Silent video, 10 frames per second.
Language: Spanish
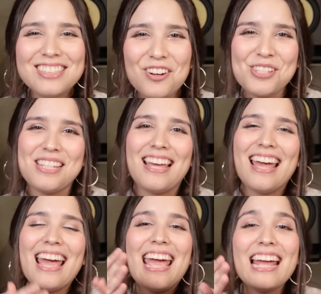12.
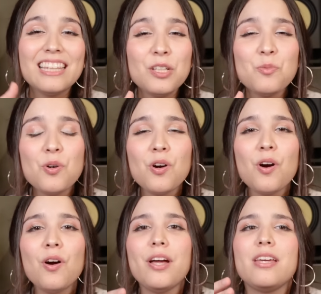El dibujo
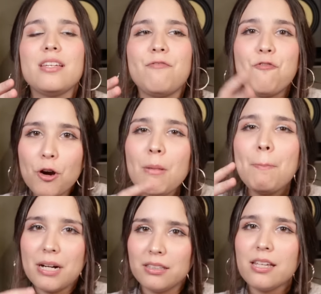eh, forma
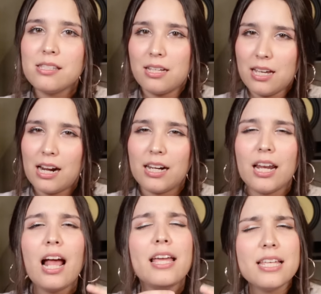parte de esta
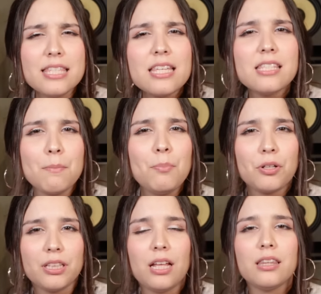carrera y sí es
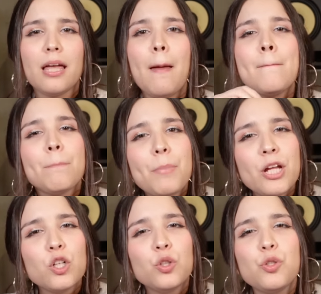importante,
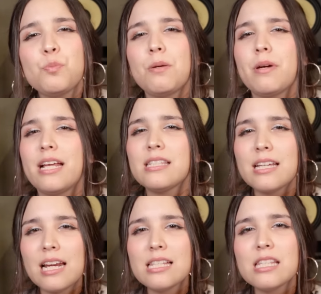pero con tus primeras
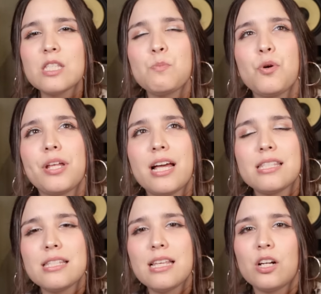clases
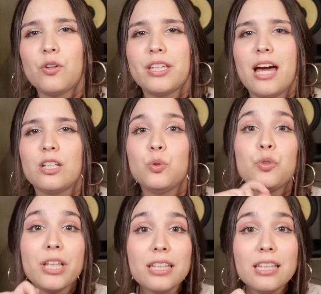podrás desarrollar
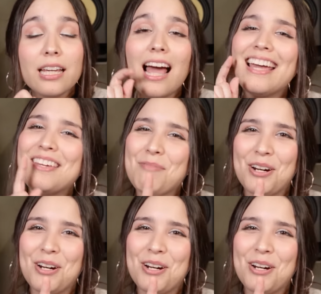tu técnica y